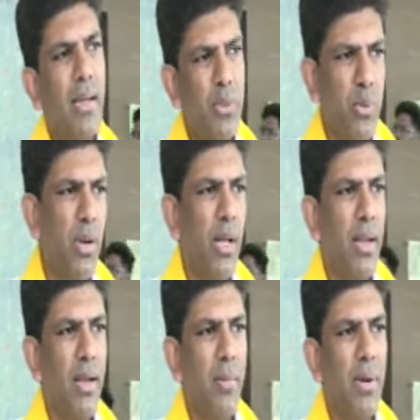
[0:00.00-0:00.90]
కలిసి
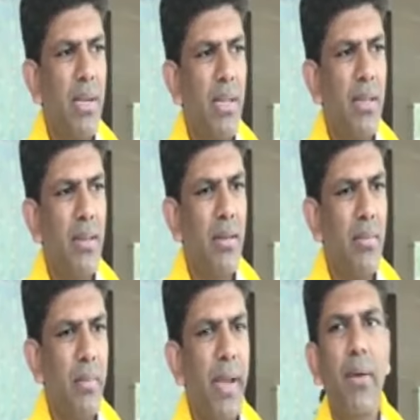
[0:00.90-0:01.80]
ఉండాలి కాబట్టి
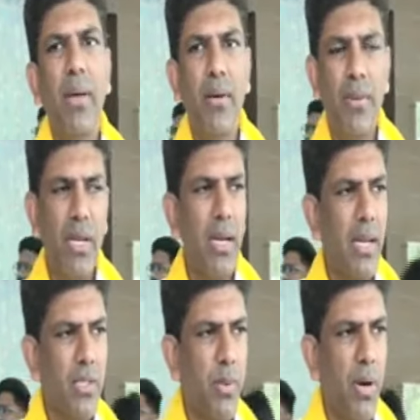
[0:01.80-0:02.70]
మేము ఆ విధంగా
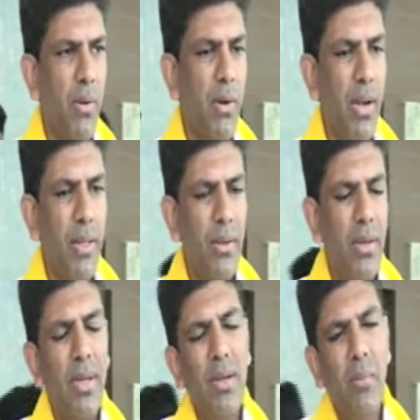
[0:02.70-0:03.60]
రెస్పాండ్ అవ్వట్లేదు
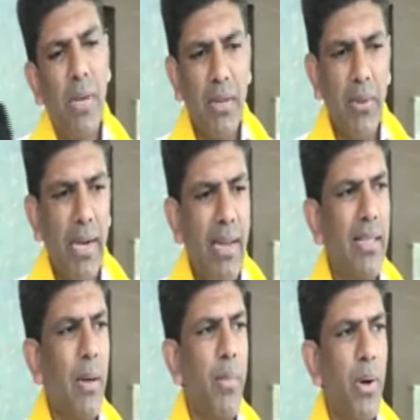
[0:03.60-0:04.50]
బట్
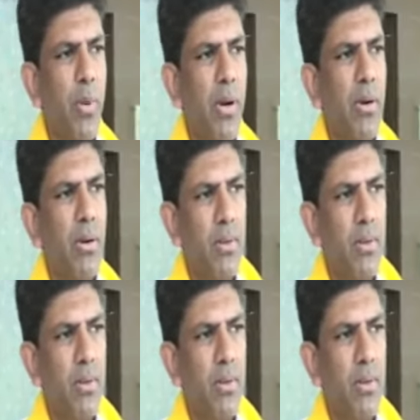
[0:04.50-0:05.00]
ఇవన్నీ తప్పకపో